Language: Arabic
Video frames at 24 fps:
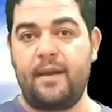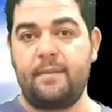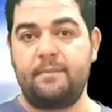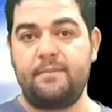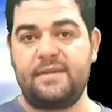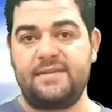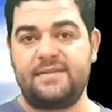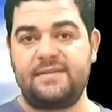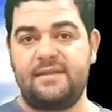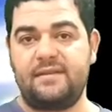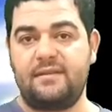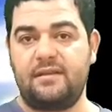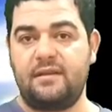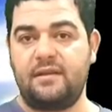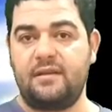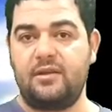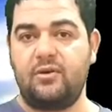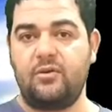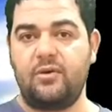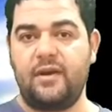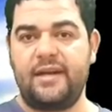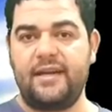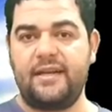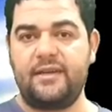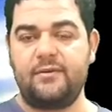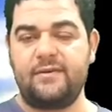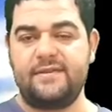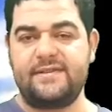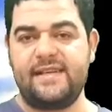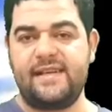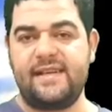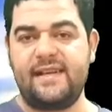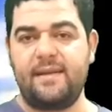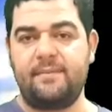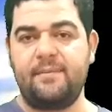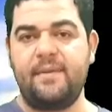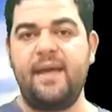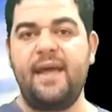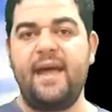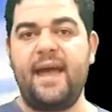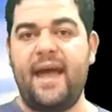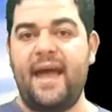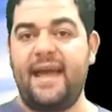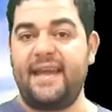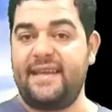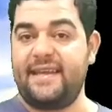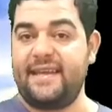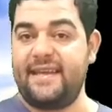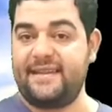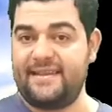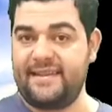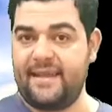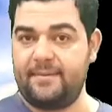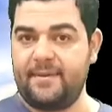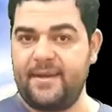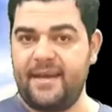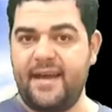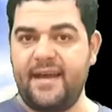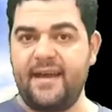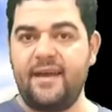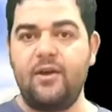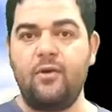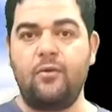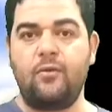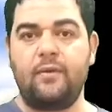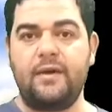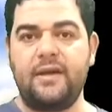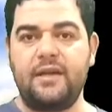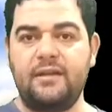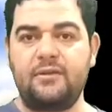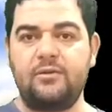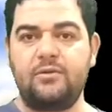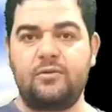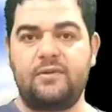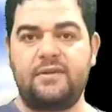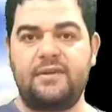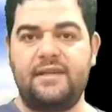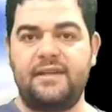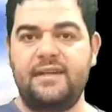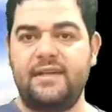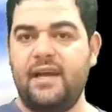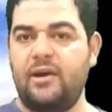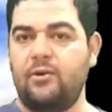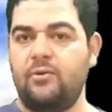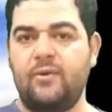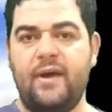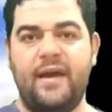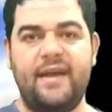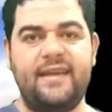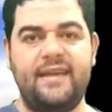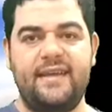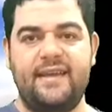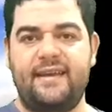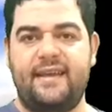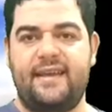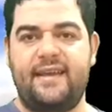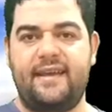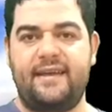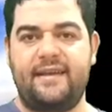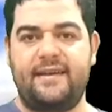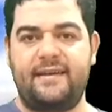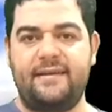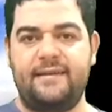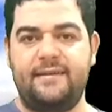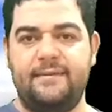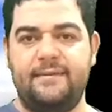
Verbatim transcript: محمد صلى الله عليه وسلم أن يتبعه ويترك دينه أيا كان